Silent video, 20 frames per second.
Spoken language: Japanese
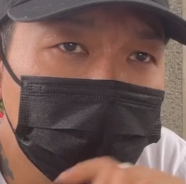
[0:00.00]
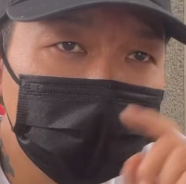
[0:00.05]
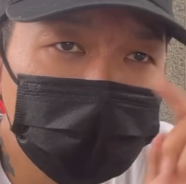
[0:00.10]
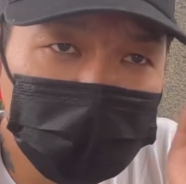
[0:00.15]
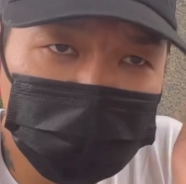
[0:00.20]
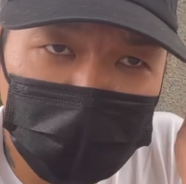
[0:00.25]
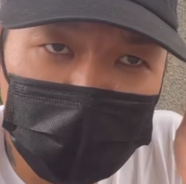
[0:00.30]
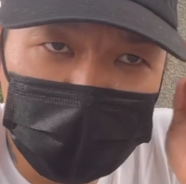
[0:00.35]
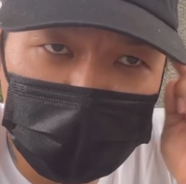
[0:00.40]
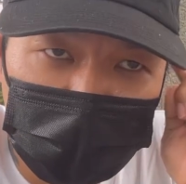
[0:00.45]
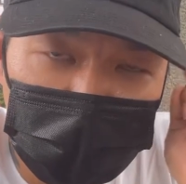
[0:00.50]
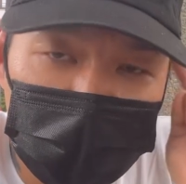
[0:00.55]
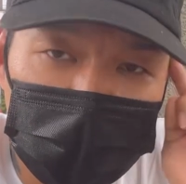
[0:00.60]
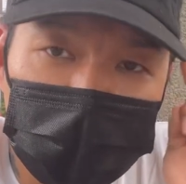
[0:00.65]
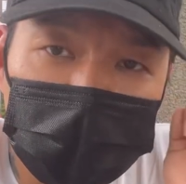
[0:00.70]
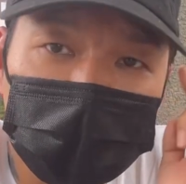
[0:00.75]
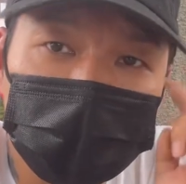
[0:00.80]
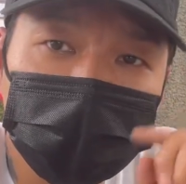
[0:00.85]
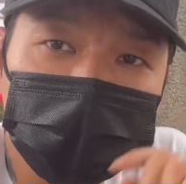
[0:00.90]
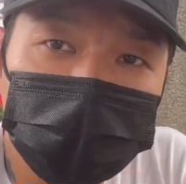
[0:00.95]
やっぱりなん
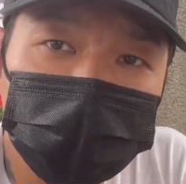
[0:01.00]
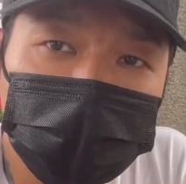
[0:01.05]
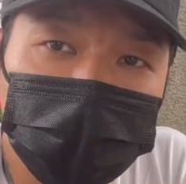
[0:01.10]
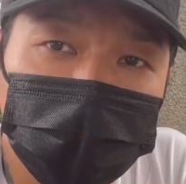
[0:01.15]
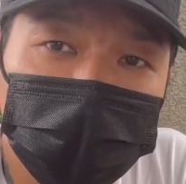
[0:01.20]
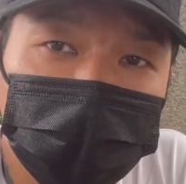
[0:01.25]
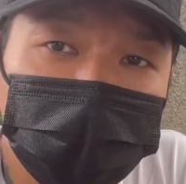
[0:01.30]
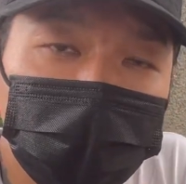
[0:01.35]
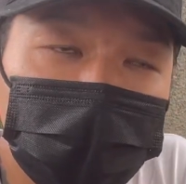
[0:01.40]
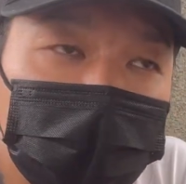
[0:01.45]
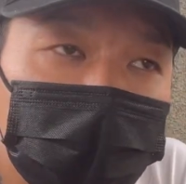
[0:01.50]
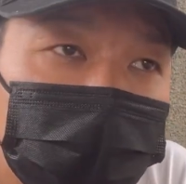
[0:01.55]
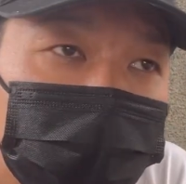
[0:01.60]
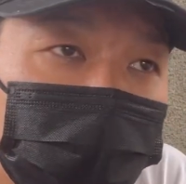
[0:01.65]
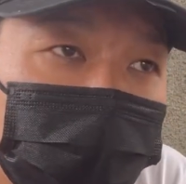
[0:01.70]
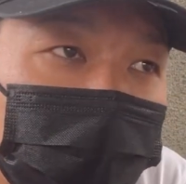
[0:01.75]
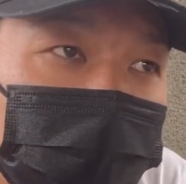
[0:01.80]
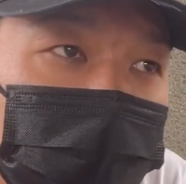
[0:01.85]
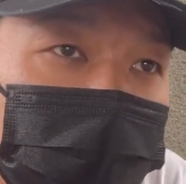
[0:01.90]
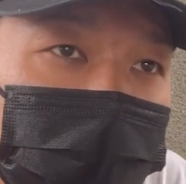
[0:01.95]
か病気とかあ
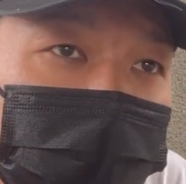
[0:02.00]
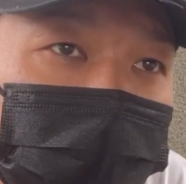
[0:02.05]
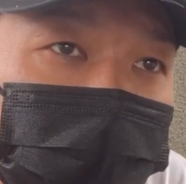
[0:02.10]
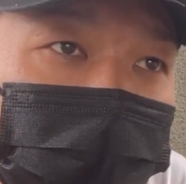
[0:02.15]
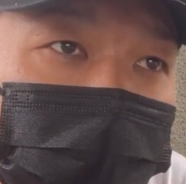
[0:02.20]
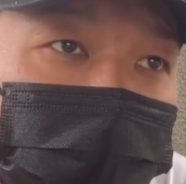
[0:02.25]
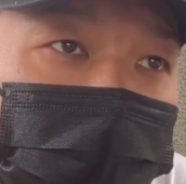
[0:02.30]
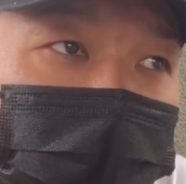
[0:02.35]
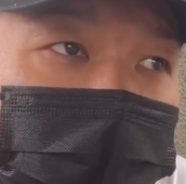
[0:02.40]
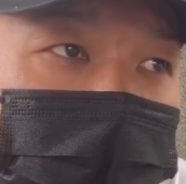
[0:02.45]
るのかなって